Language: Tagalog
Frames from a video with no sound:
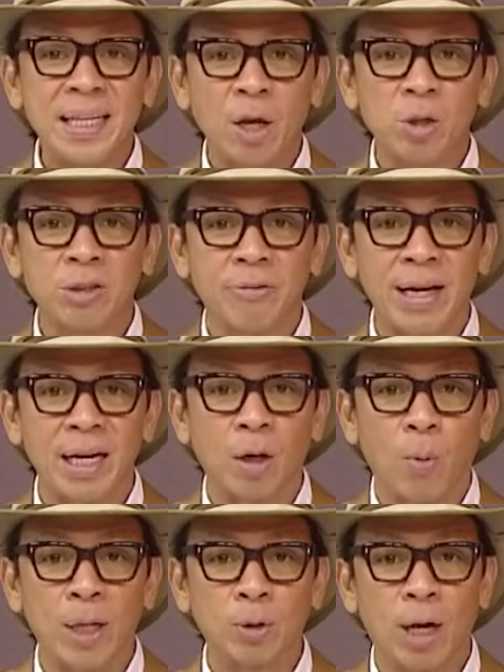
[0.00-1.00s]
kayo sa viral
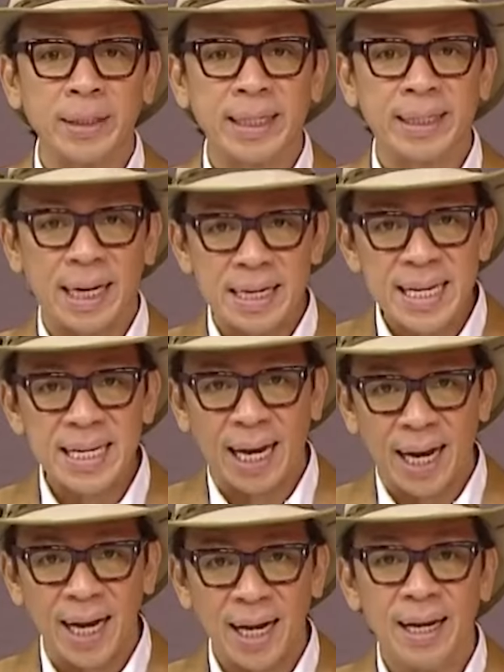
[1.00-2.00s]
na kwento natin
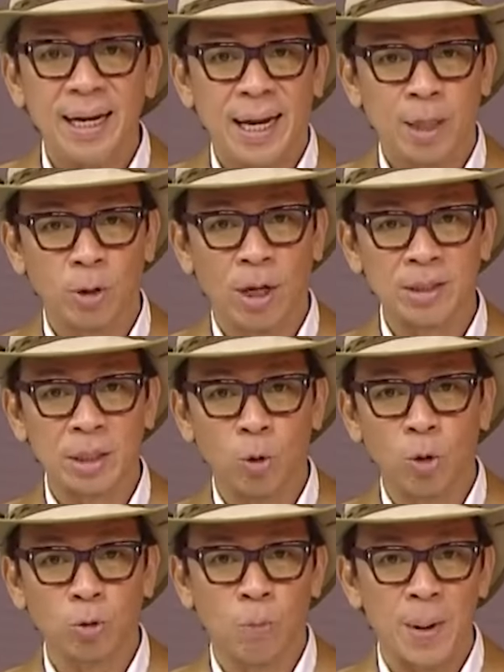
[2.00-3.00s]
kanina, ito ang
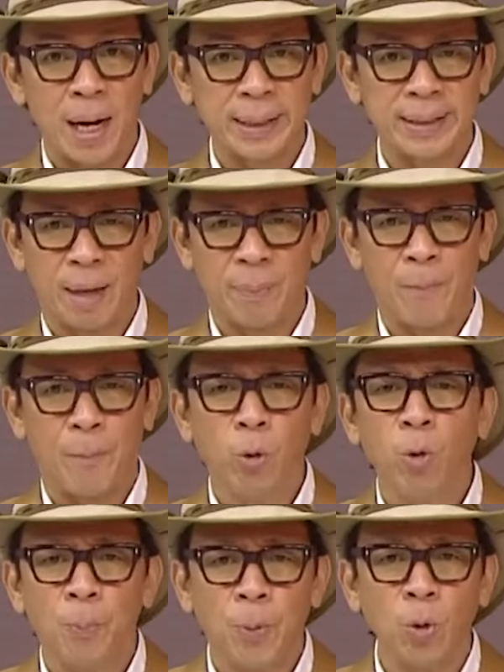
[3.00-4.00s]
sagot kung bakit nga ba
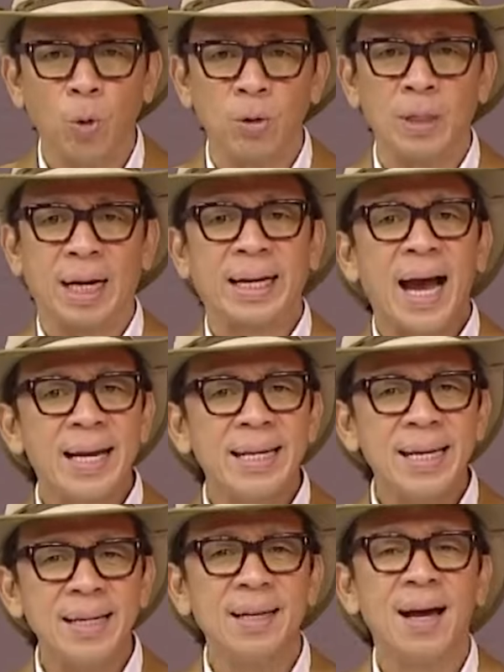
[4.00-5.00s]
punong-puno ng
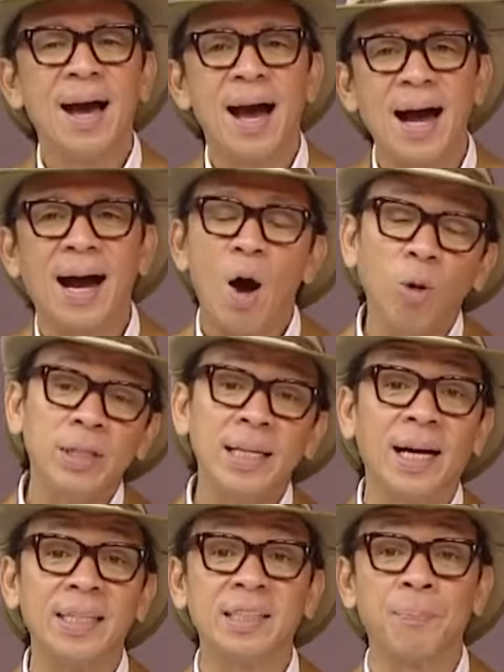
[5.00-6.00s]
kanin ang
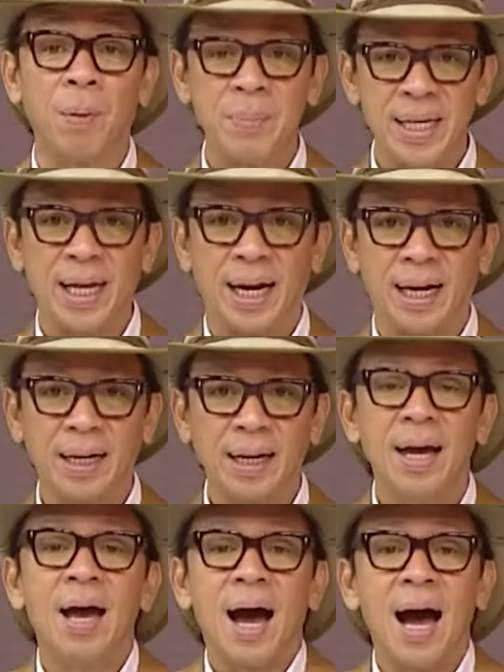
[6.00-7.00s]
outing ng isang pamilya.
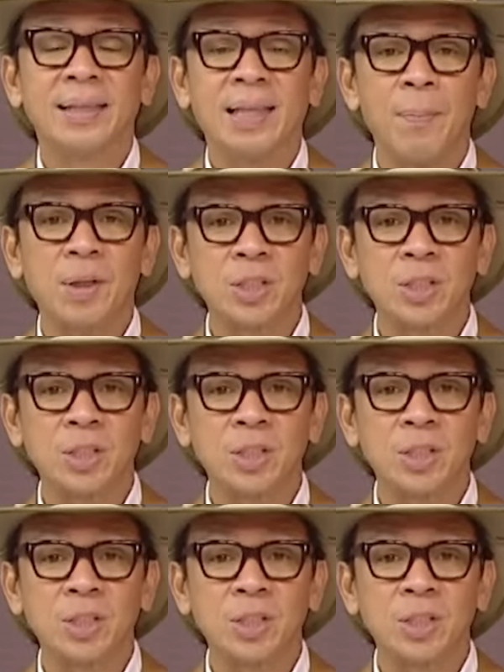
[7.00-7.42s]
Ang tamang